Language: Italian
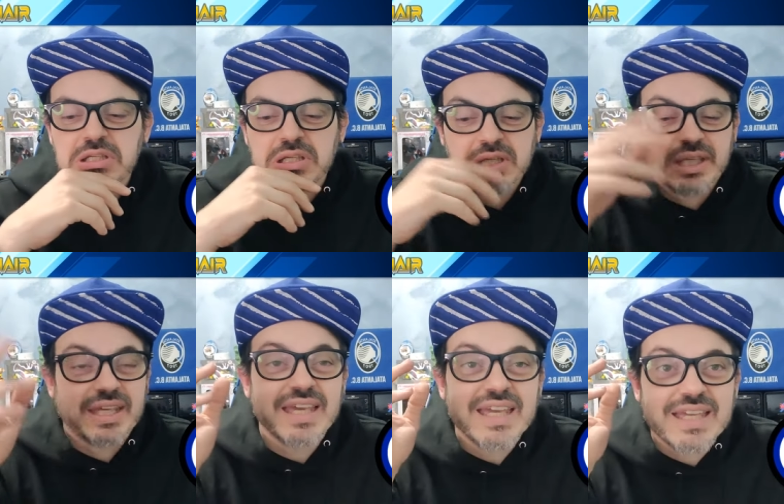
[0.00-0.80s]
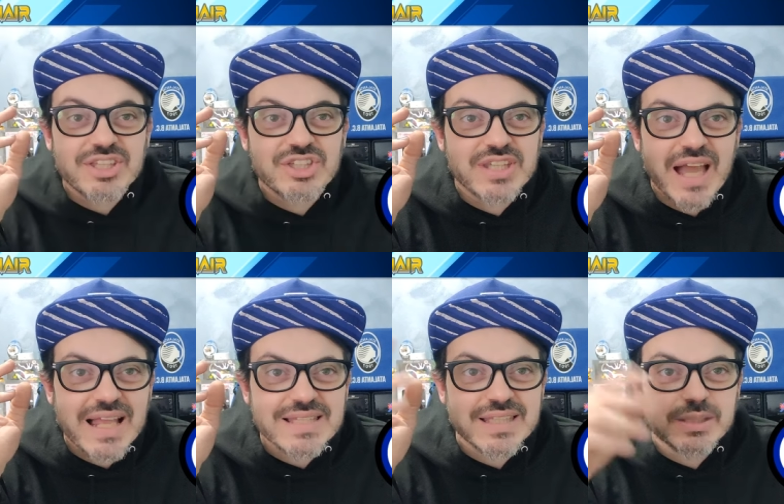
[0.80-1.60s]
Che si
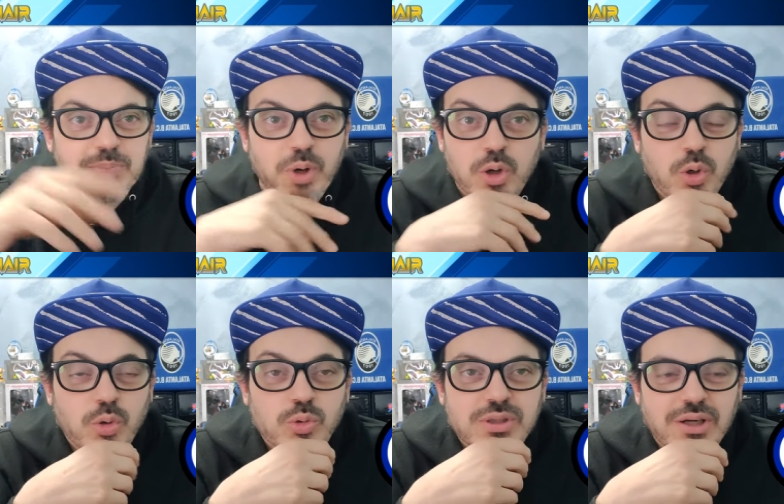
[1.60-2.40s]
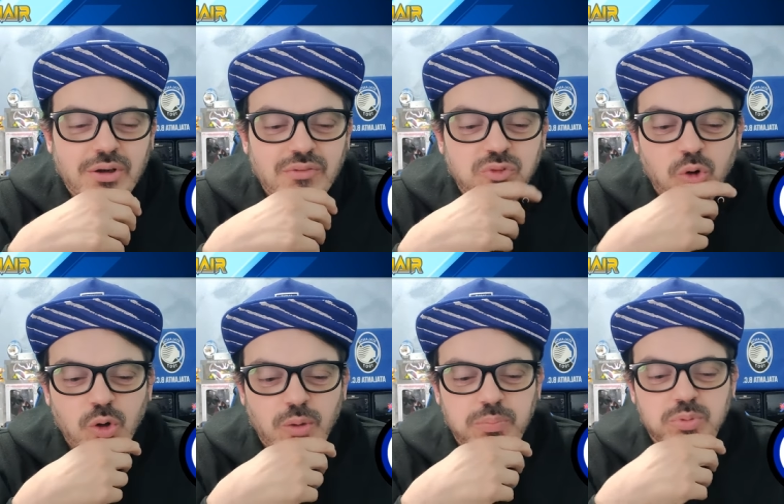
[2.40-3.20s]
alza di poco con un tacco al volo
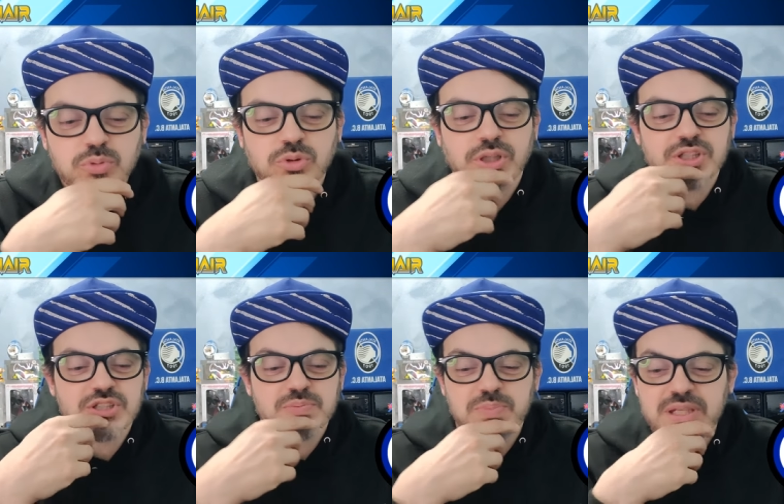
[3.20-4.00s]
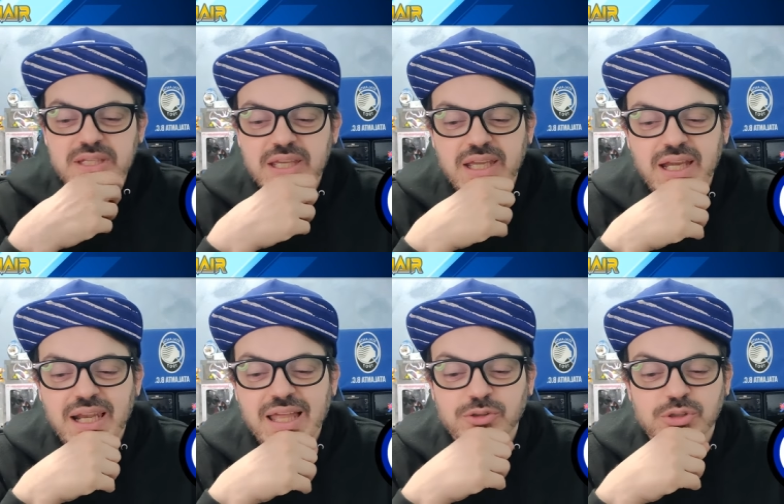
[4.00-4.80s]
appunto che si spegne a
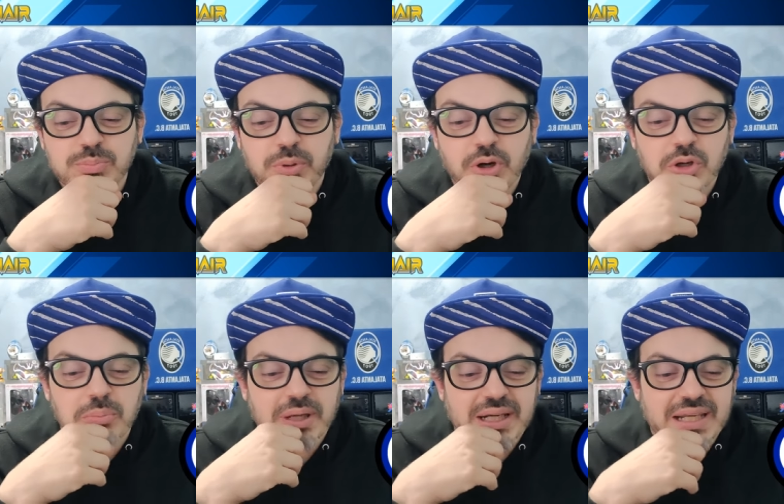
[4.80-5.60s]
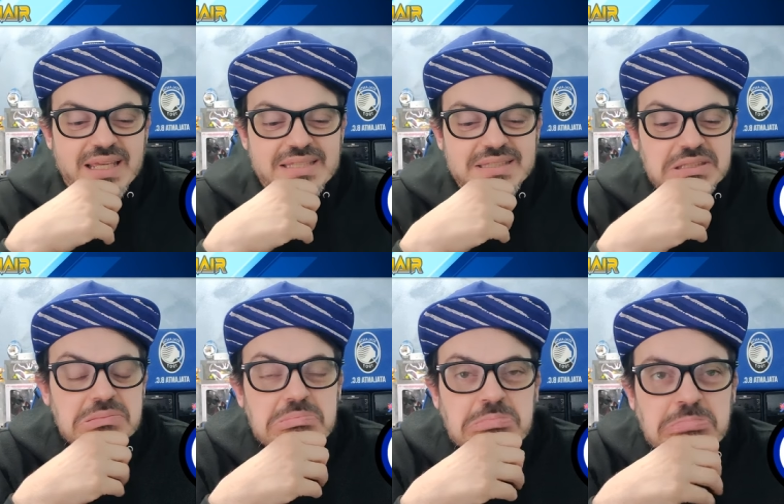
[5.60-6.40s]
lato di poco, ma ragazzi,
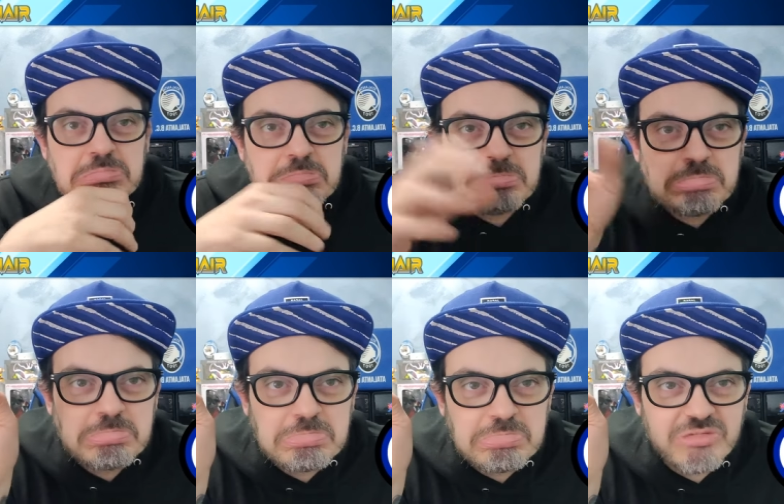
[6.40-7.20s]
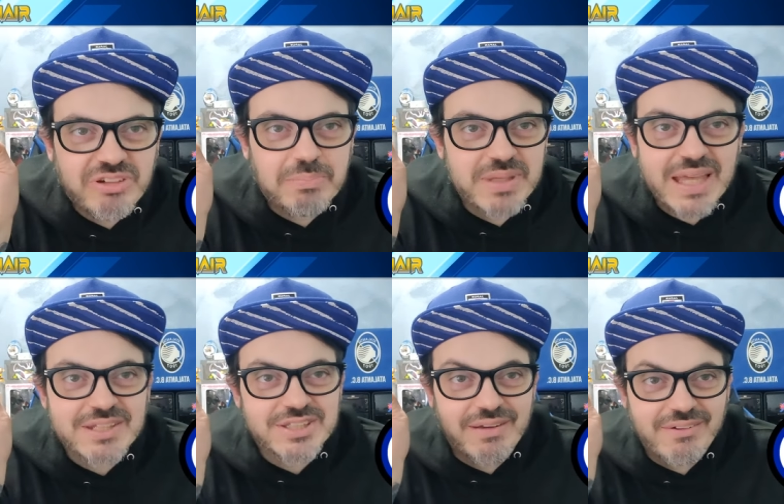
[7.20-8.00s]
Fabiano
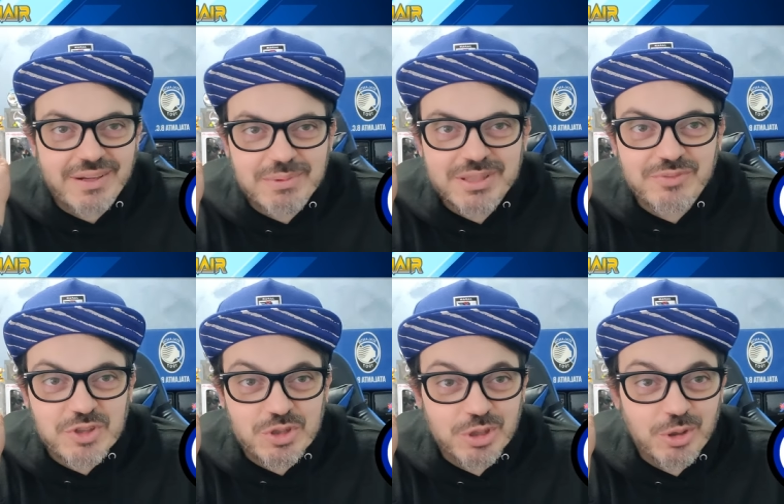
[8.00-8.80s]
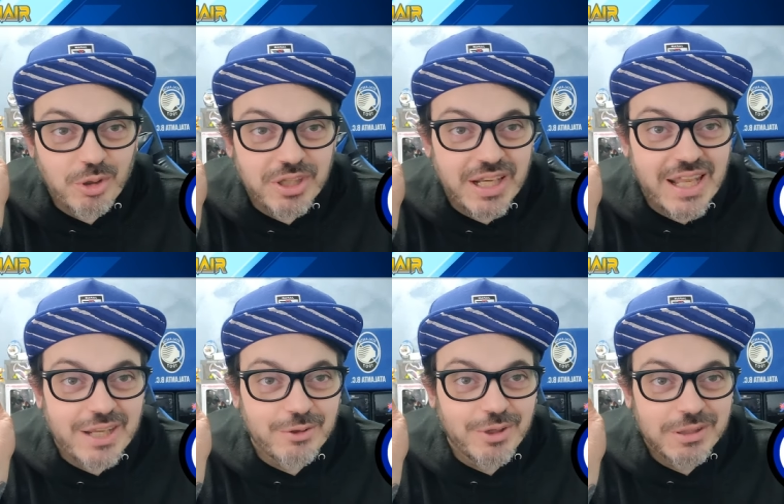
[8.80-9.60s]
stava veramente facendo il gol
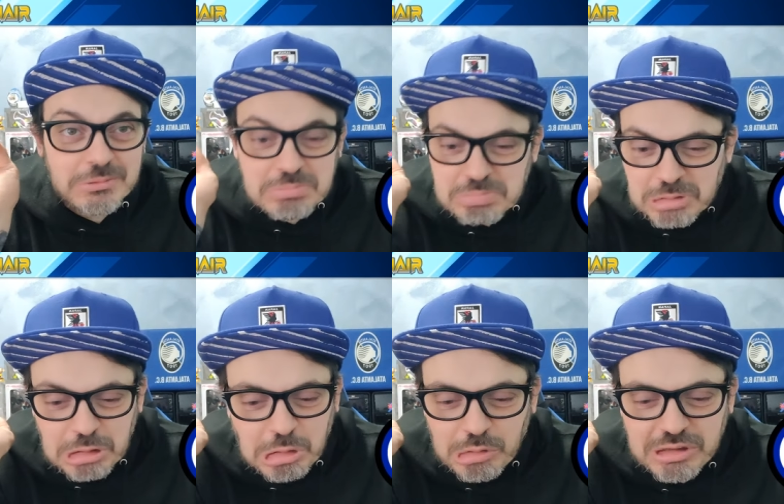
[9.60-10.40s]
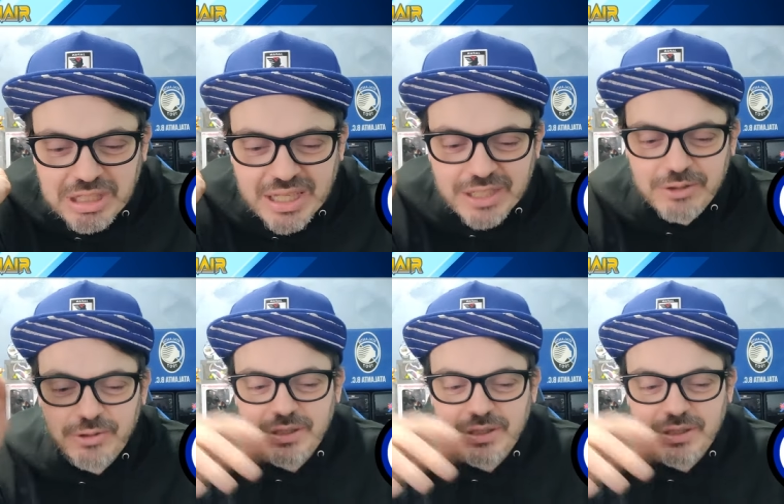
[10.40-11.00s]
dell'anno, eh? il gol dell'anno.